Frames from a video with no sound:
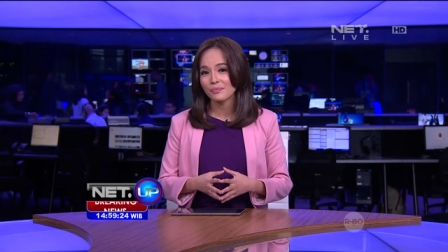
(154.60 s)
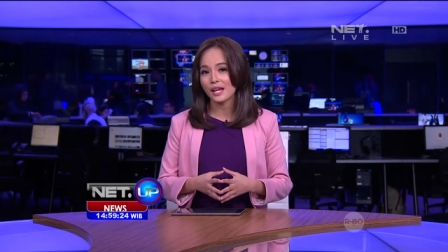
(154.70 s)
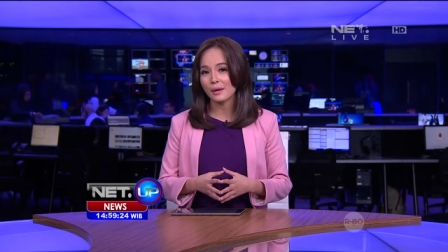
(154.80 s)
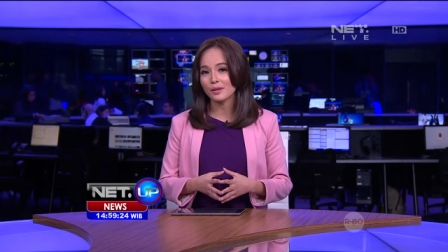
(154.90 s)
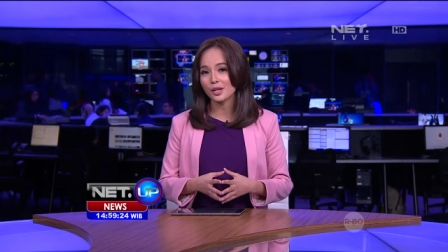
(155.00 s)

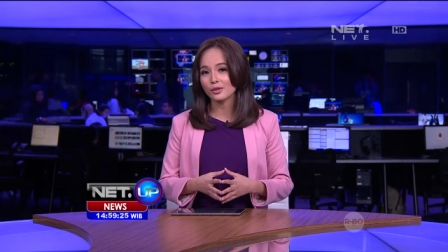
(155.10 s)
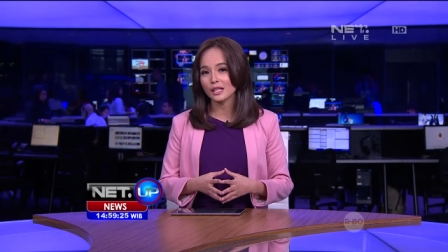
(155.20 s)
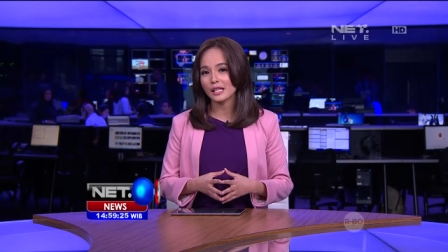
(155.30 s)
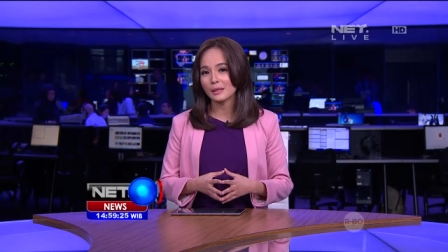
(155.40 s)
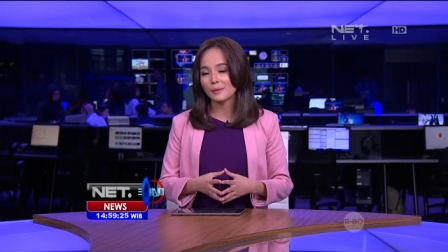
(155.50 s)
Ya, berikut
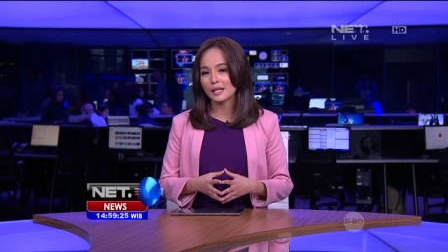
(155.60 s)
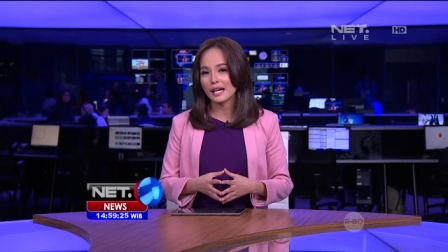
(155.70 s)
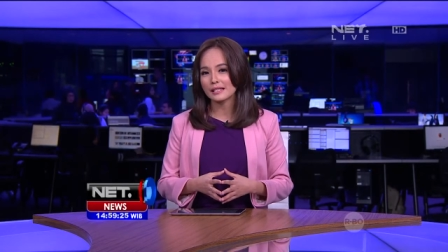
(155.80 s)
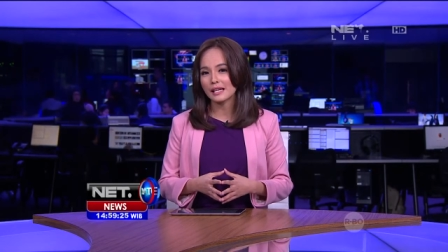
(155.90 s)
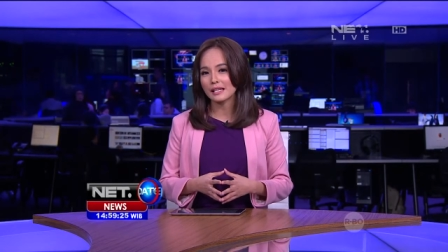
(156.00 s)
ini
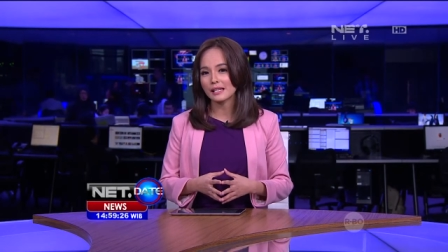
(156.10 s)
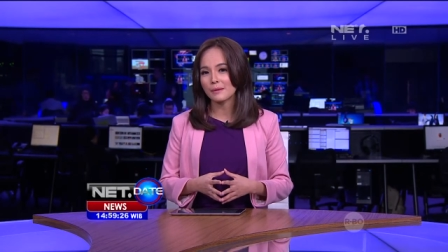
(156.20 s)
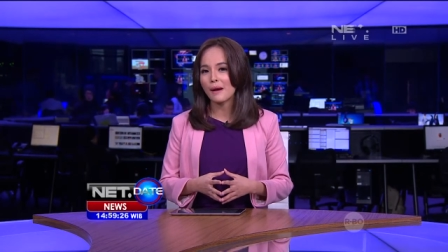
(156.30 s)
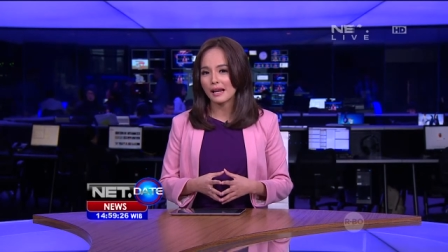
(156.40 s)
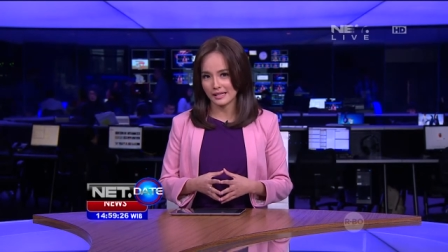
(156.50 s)
penegasan
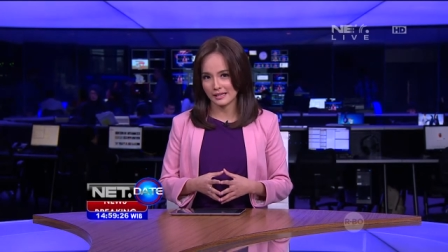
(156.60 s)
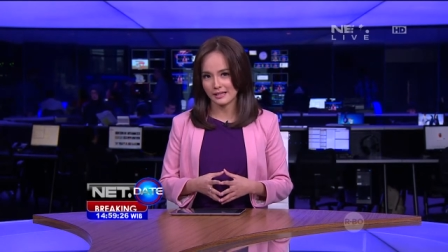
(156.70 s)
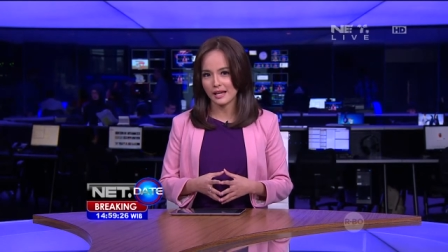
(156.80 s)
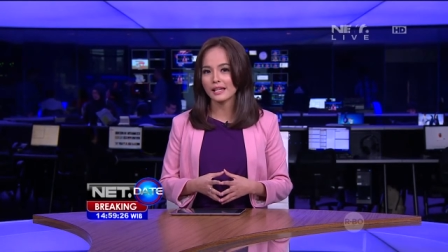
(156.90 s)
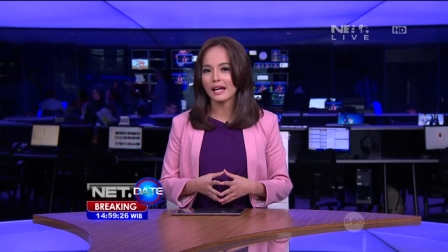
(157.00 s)
kembali
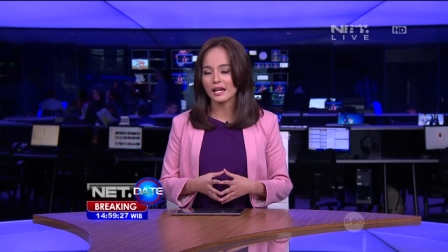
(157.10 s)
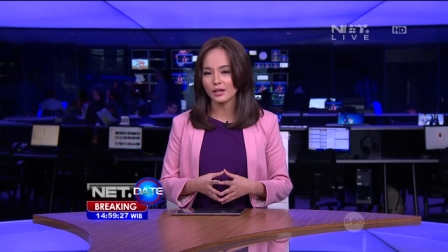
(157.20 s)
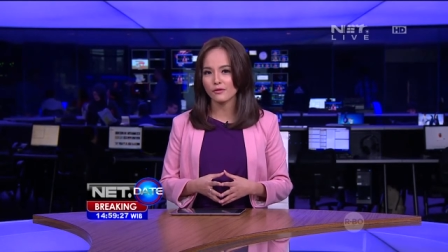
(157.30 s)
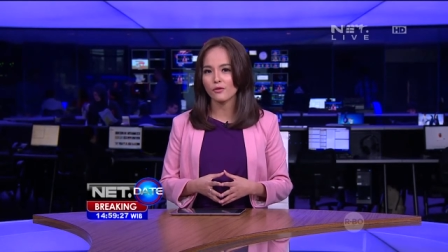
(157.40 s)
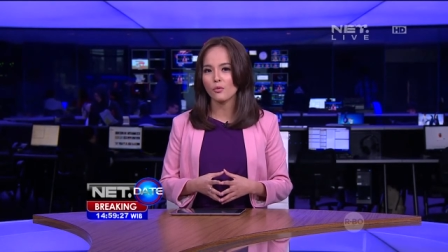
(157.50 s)
dari
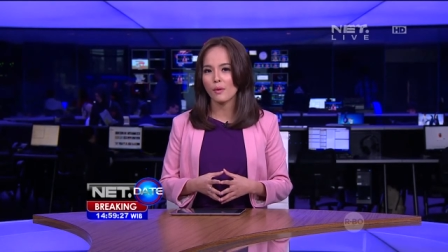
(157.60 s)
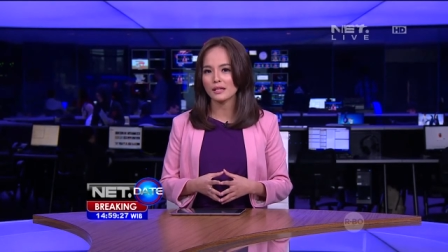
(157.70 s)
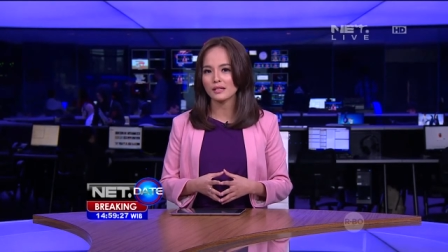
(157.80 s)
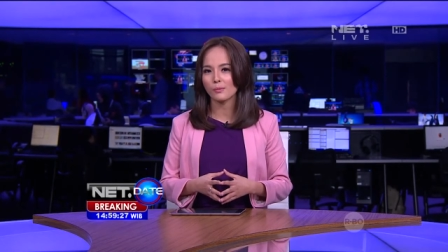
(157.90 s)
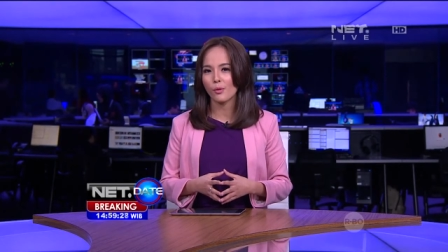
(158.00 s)
Kadif
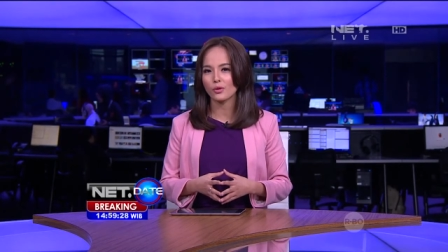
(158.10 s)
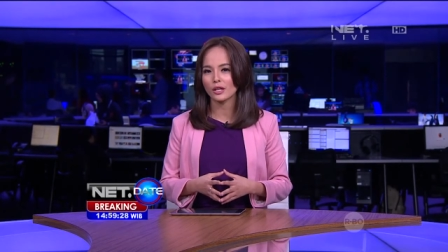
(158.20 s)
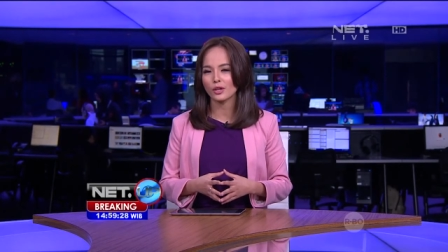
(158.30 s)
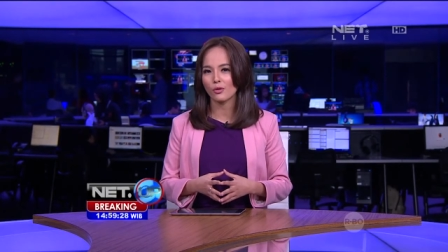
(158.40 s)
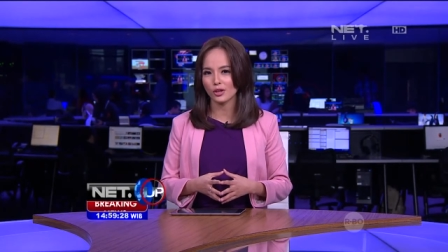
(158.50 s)
Humas
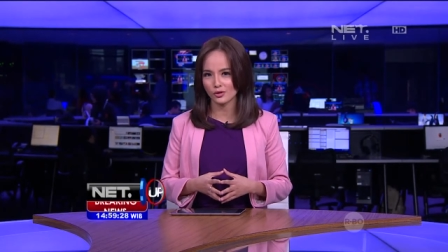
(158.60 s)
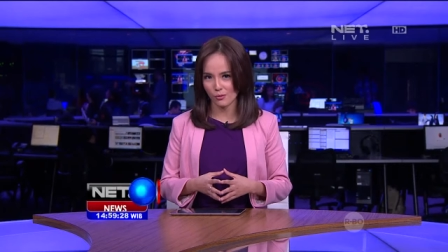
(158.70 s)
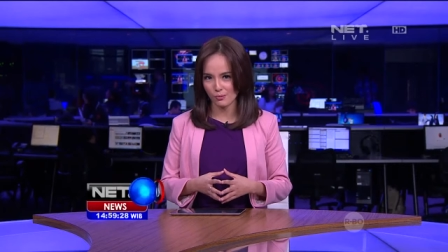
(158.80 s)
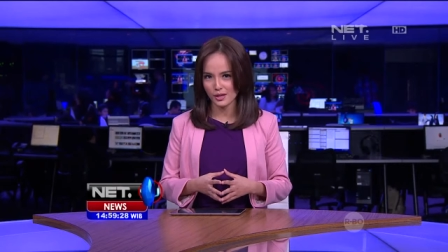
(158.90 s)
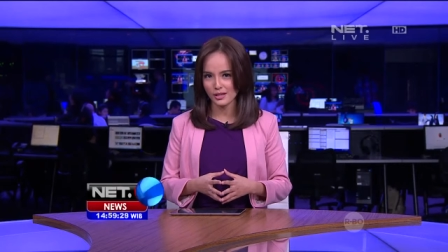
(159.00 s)
Polri Roni
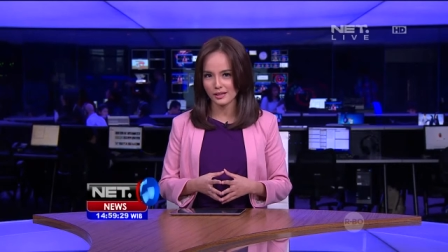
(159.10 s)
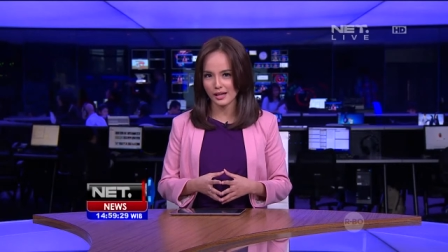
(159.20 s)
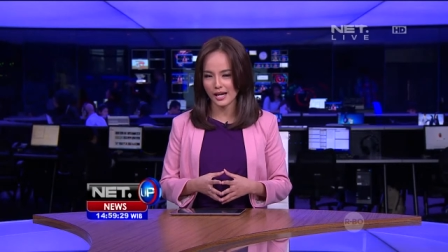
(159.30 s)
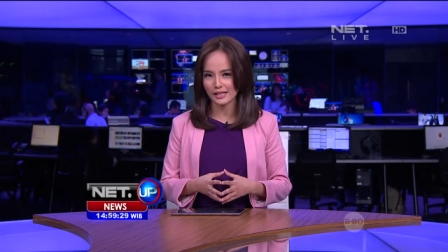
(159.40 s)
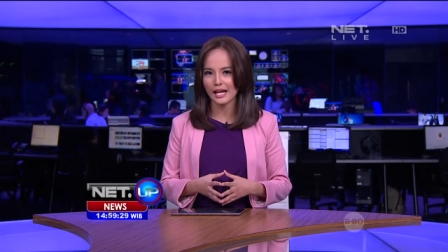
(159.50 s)
Sompi
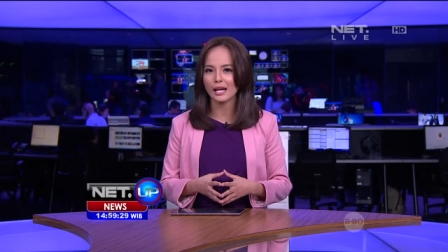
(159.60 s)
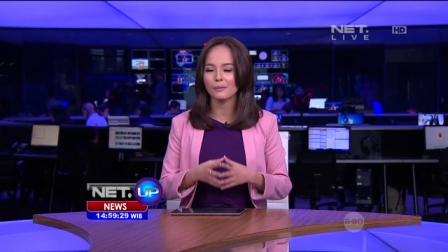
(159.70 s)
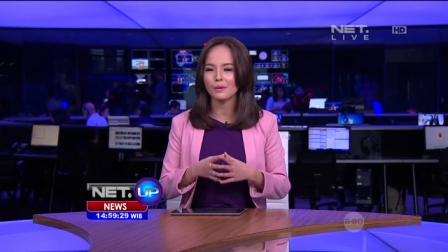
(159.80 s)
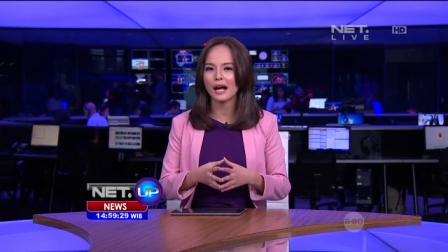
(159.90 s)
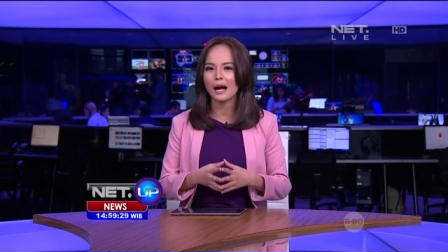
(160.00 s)
terkait dengan
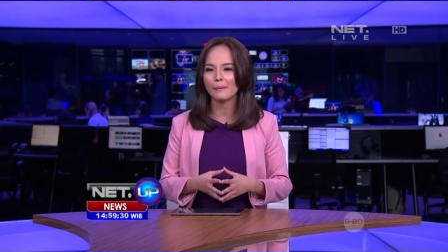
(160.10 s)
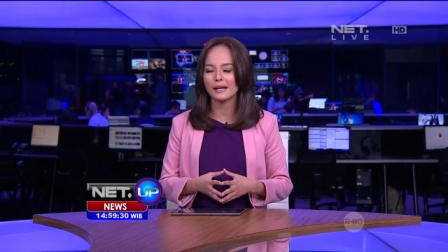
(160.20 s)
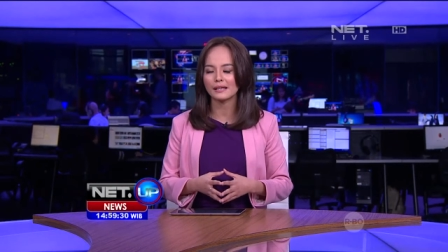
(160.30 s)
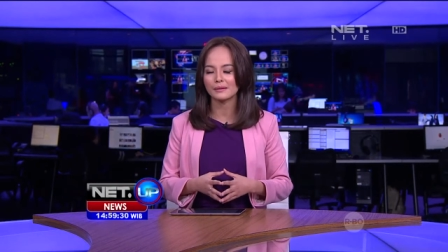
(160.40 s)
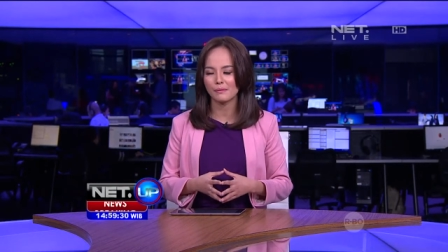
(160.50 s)

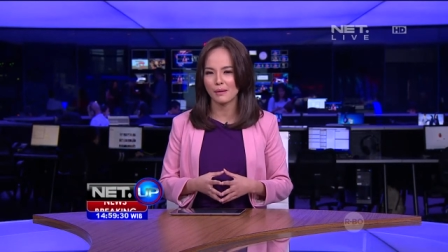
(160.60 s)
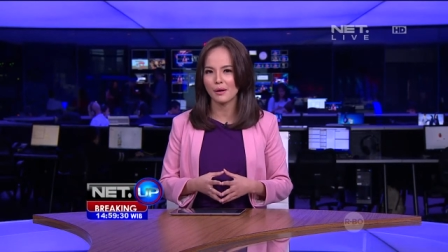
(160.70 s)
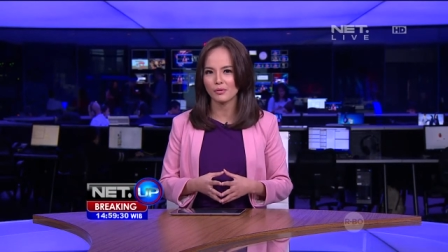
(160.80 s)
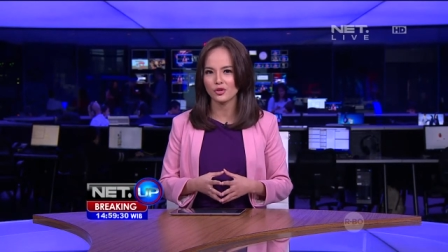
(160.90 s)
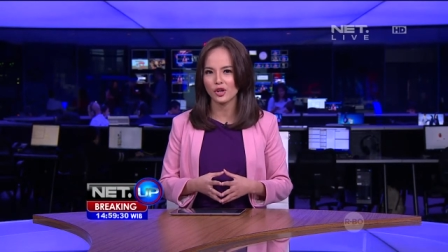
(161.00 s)
penangkapan
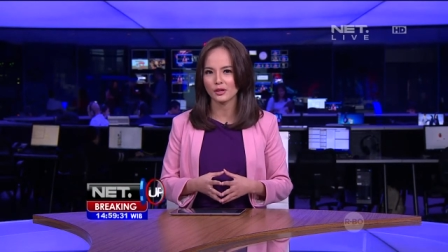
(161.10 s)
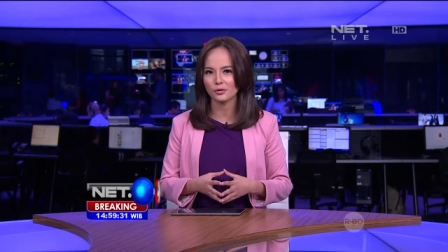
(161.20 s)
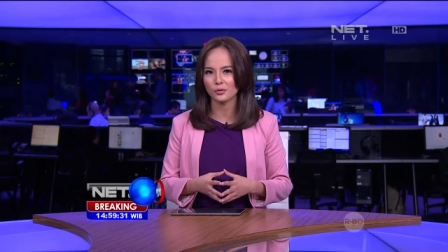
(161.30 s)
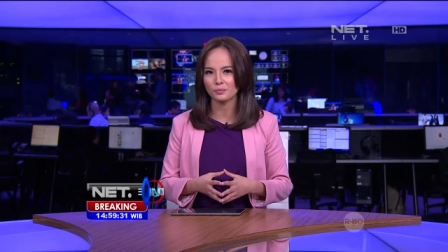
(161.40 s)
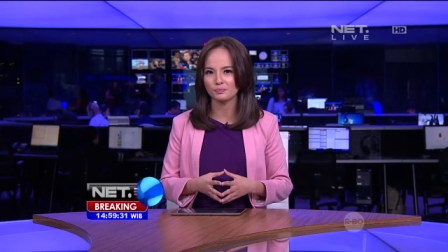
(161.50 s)
Bambang Wijoyanto